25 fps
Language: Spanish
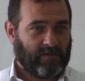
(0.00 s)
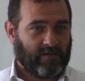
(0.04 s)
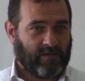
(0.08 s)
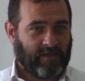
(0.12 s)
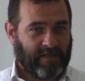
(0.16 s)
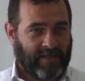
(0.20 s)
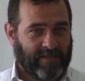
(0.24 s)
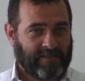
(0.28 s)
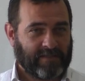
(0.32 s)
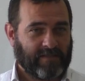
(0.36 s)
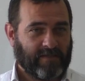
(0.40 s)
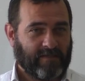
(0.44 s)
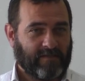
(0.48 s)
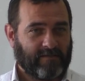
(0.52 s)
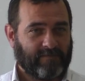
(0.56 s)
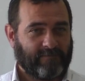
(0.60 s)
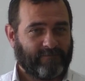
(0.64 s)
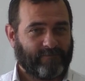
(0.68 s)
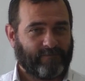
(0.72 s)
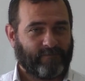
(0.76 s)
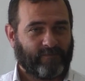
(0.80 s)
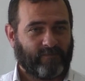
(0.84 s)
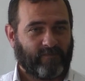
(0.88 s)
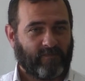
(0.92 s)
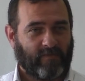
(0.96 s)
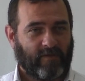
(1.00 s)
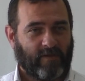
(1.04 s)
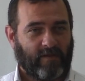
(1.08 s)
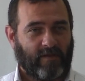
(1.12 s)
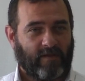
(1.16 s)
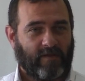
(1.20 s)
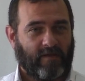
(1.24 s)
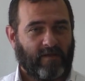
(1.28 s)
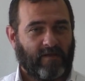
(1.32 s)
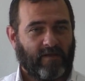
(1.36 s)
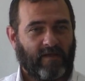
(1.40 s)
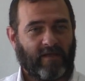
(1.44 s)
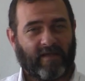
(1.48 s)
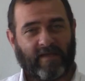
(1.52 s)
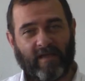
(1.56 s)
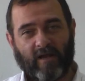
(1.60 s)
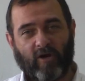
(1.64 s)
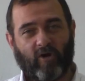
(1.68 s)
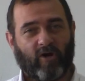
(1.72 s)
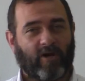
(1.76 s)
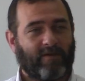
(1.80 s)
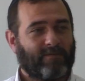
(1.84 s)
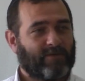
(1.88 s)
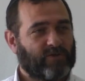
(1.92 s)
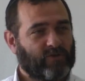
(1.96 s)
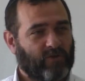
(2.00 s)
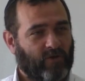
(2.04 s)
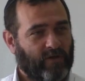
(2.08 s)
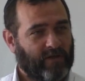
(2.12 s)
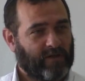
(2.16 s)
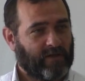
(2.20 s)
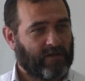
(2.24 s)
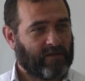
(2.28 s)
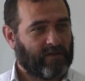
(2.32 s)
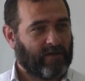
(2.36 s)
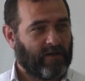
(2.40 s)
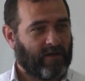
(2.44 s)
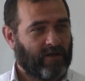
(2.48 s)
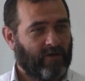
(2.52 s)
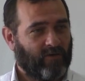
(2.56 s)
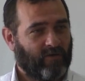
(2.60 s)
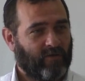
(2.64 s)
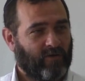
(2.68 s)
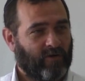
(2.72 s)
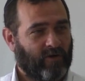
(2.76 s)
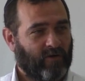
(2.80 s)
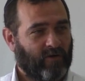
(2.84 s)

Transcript: Gesed. ¿Y qué es lo que le pasó a los,